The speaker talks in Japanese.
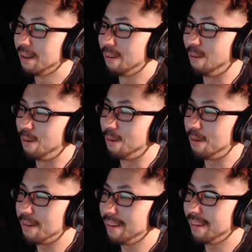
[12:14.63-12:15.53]
こ
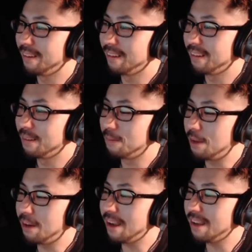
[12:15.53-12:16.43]
う、
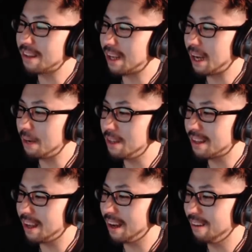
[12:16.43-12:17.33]
ビル・ゲイツに噛み
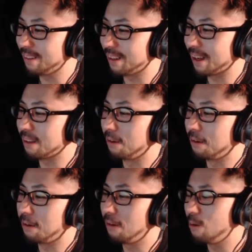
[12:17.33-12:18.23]
つかれるんだけ
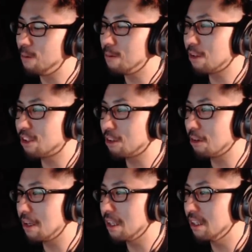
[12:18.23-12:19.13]
ど、面
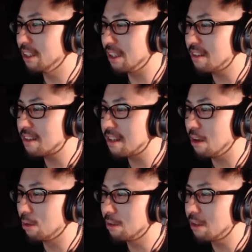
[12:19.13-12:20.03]
白い人生
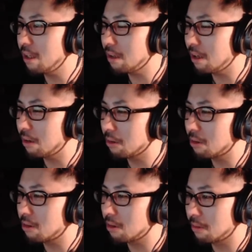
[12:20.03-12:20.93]
送ってるなこの
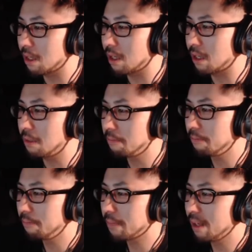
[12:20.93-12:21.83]
人みたいな。
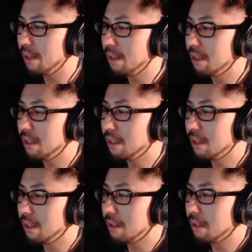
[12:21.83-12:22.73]

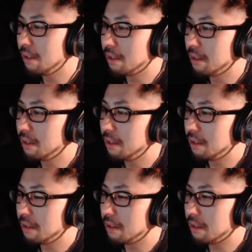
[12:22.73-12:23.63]

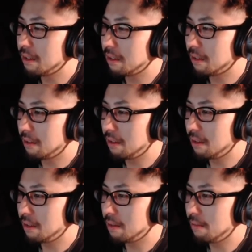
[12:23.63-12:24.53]

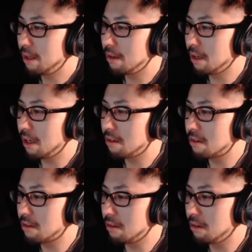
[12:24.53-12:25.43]
うーん、
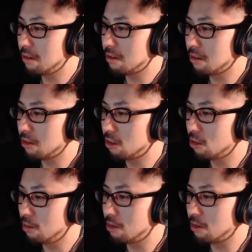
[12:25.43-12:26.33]
ビル・ゲイツとその
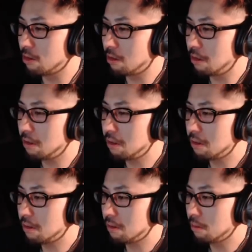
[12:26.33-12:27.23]
ジョブズの、
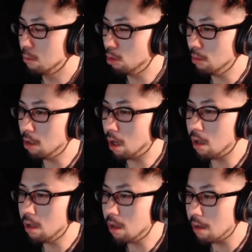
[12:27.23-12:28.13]
もともとあれ
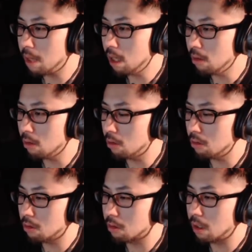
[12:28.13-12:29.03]
だね、
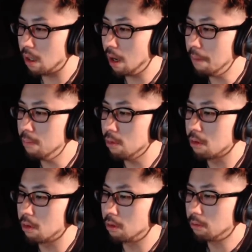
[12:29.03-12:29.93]
マイクロソフトってアップル
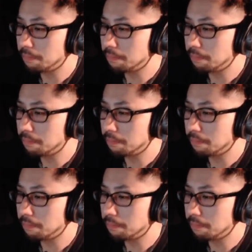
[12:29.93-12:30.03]
の